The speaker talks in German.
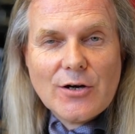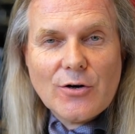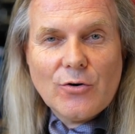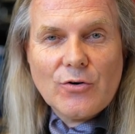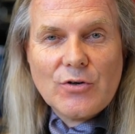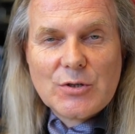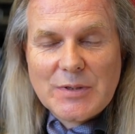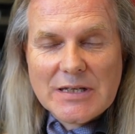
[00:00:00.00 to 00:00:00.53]

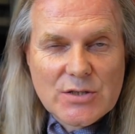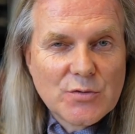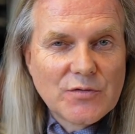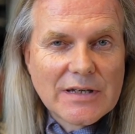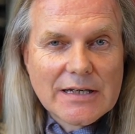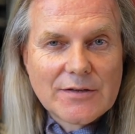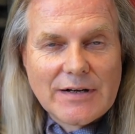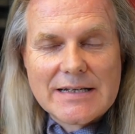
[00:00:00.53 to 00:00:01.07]
Und ich bin jetzt
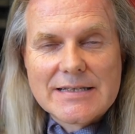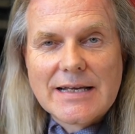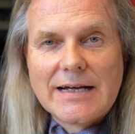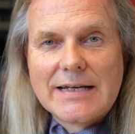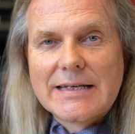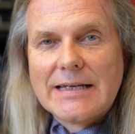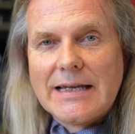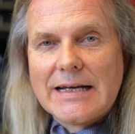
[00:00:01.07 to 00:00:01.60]
zufälligerweise
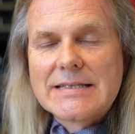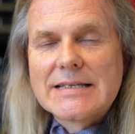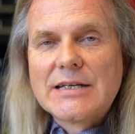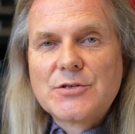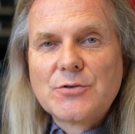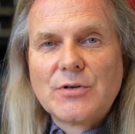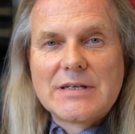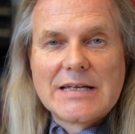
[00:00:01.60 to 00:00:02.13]
gerade
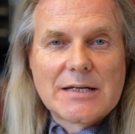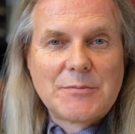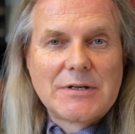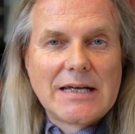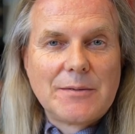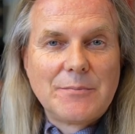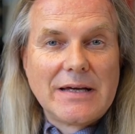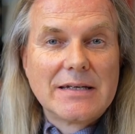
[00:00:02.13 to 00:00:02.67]
gleichzeitig in Kontakt mit
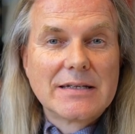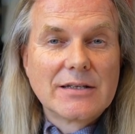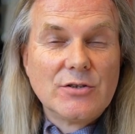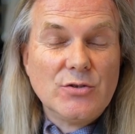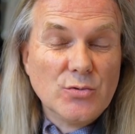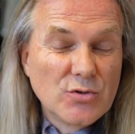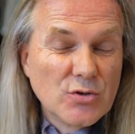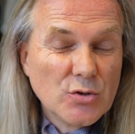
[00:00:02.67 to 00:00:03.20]
einem anderen
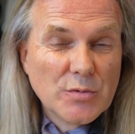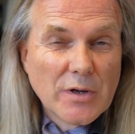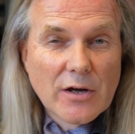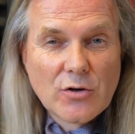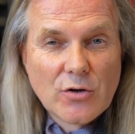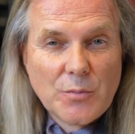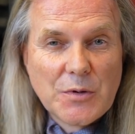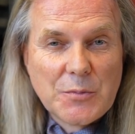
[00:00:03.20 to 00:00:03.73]
YouTuber
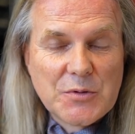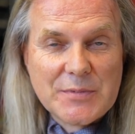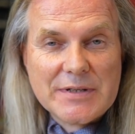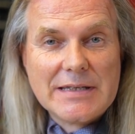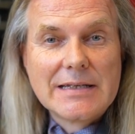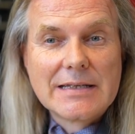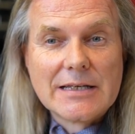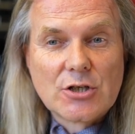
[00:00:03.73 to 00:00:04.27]
gekommen, nämlich
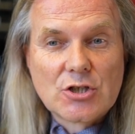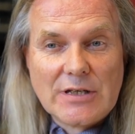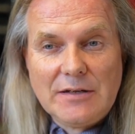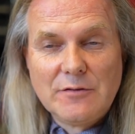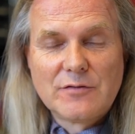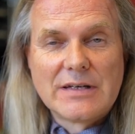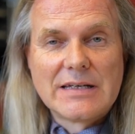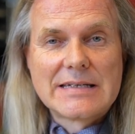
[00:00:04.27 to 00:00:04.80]
mit Dickler
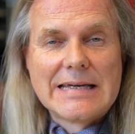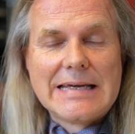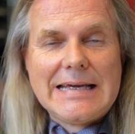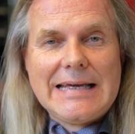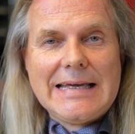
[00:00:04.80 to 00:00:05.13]
Steenfatt.